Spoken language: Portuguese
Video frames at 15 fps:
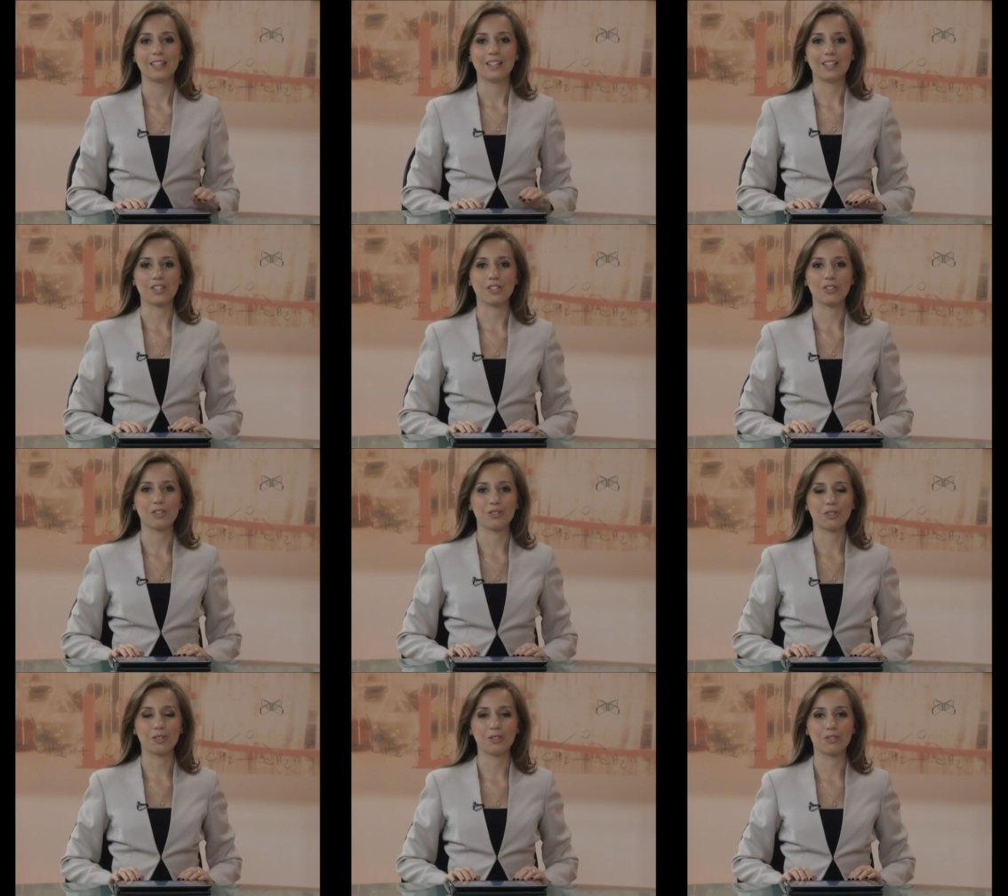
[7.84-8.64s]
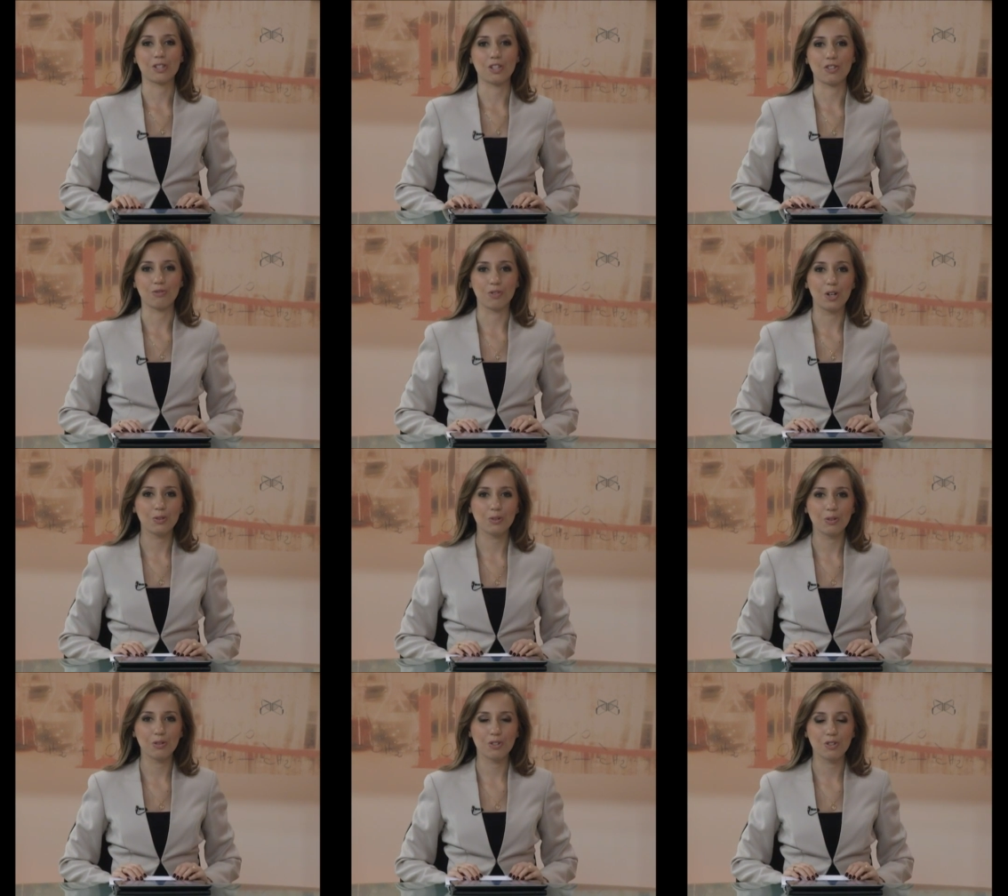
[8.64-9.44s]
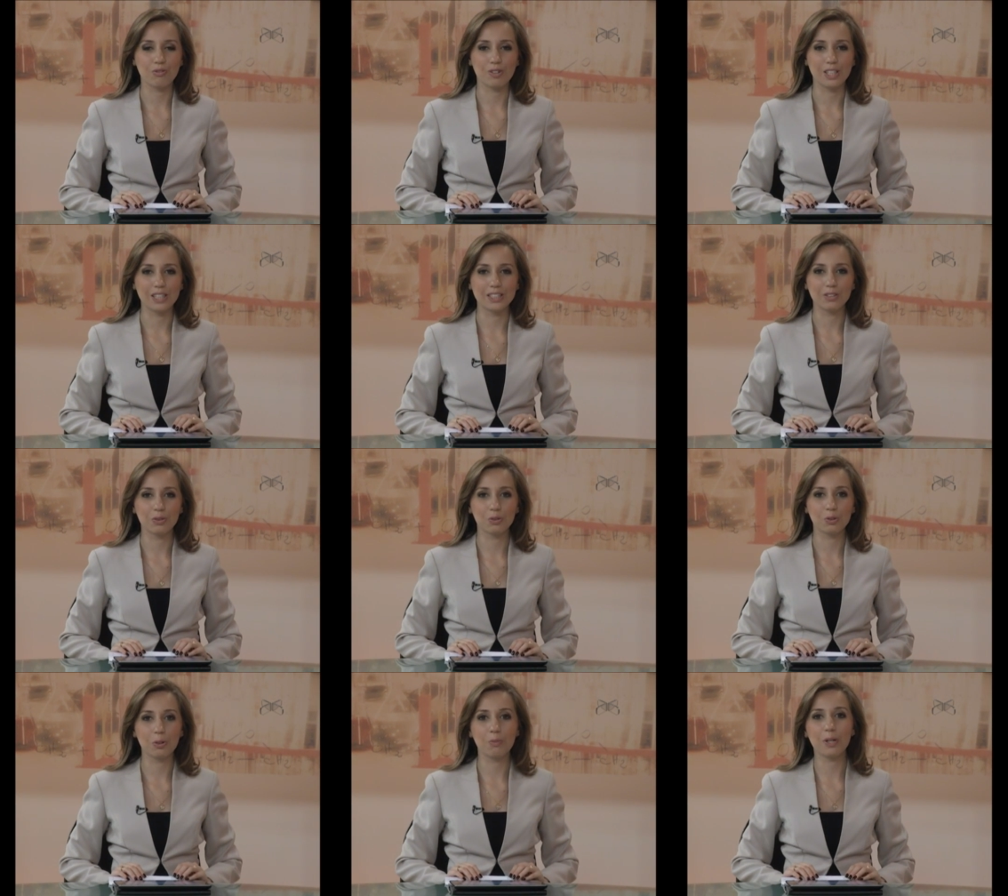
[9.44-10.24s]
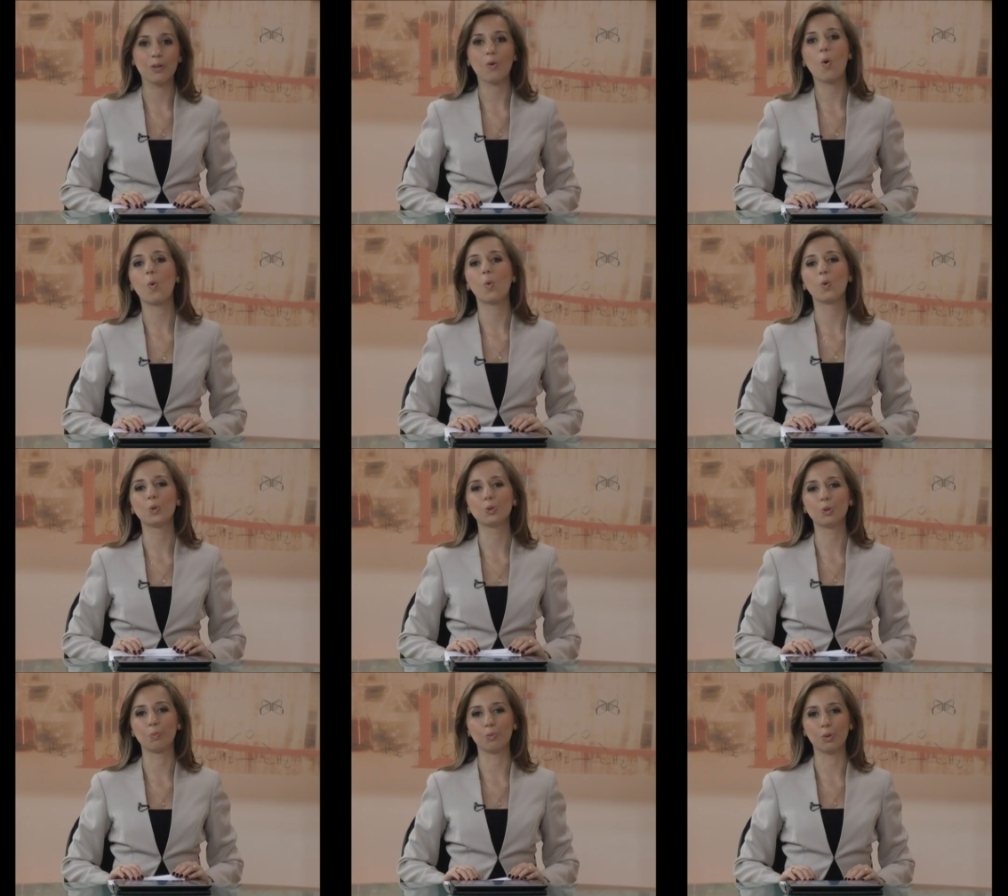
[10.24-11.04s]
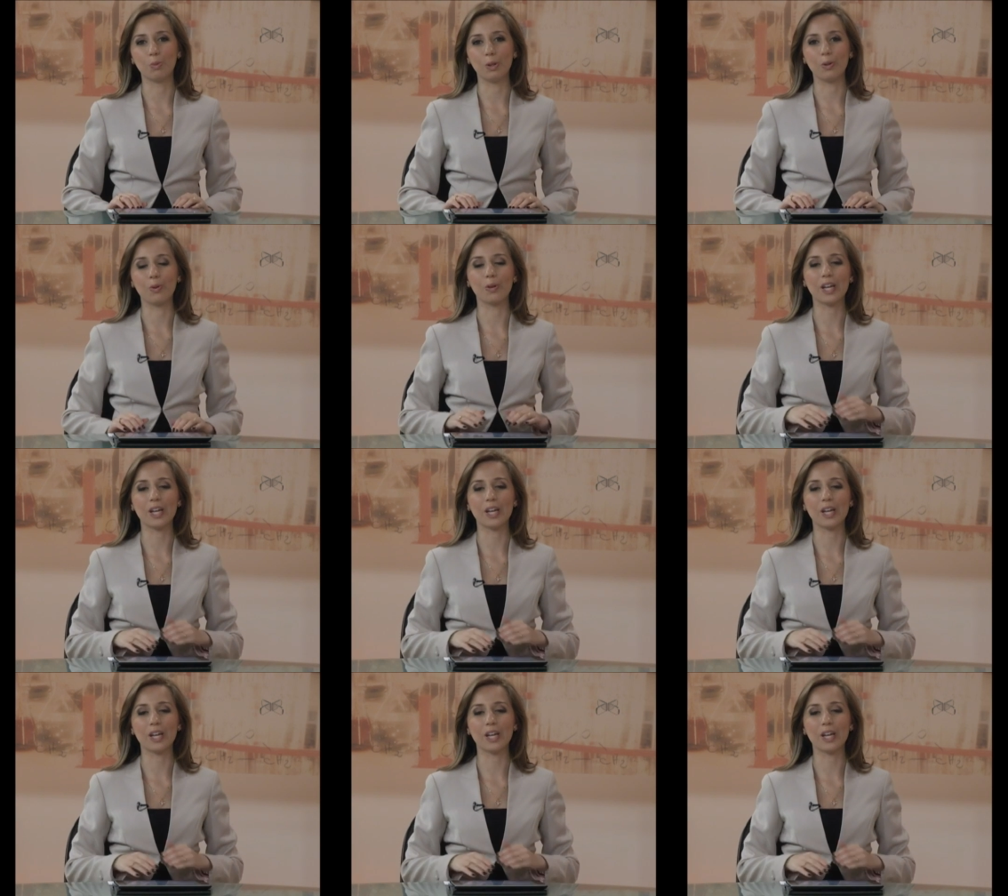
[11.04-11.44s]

Ação Nacional está de volta hoje falando sobre concurso público.